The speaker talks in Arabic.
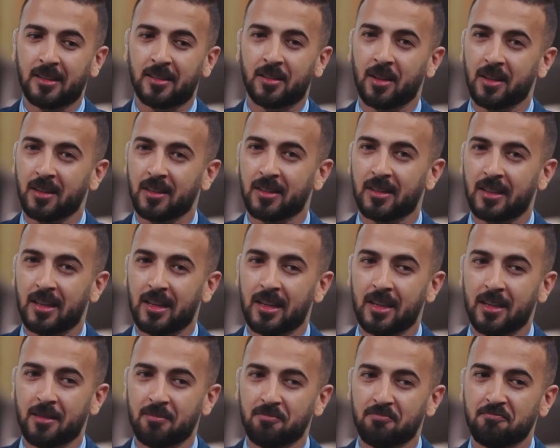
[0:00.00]
الترند
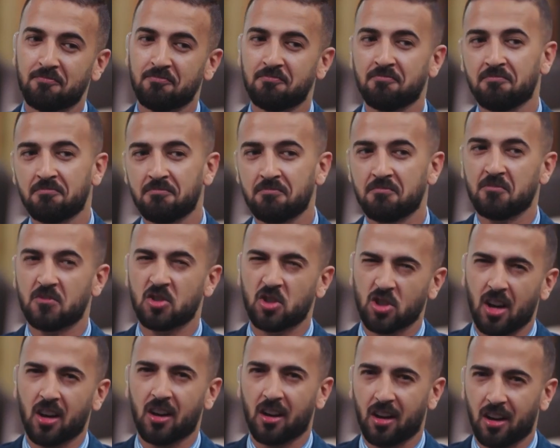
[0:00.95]
ده
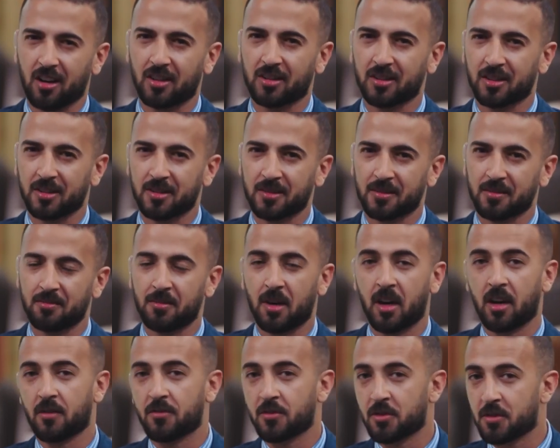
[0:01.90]
شهرة أكتر
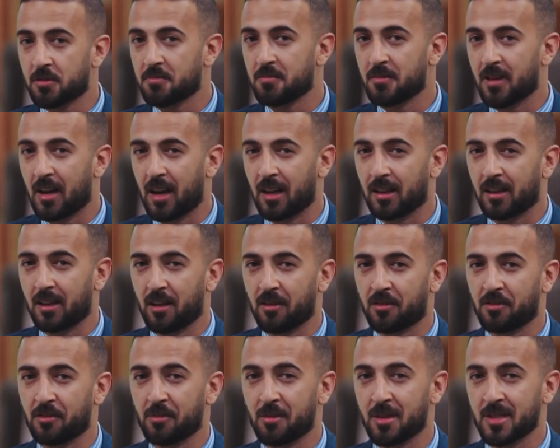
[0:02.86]
معرفش هل ده
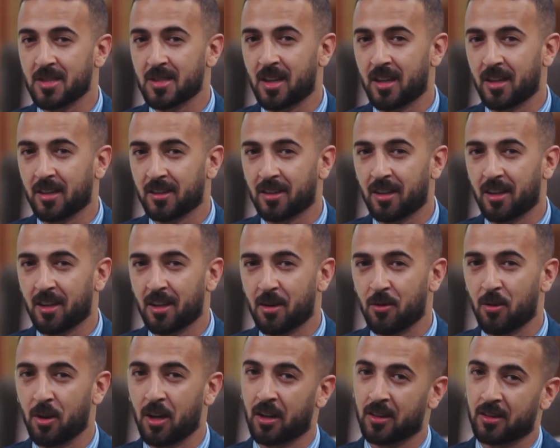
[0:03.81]
في مصلحتها
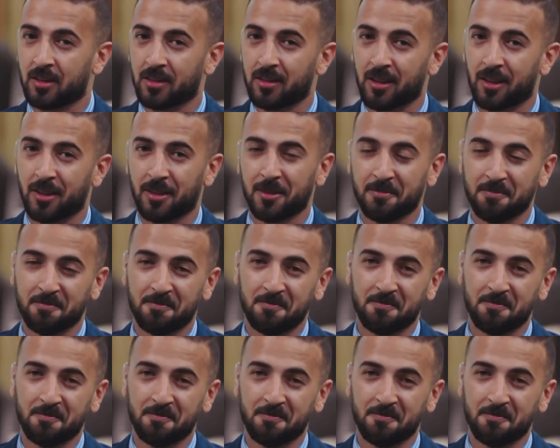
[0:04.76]
ولا ضدها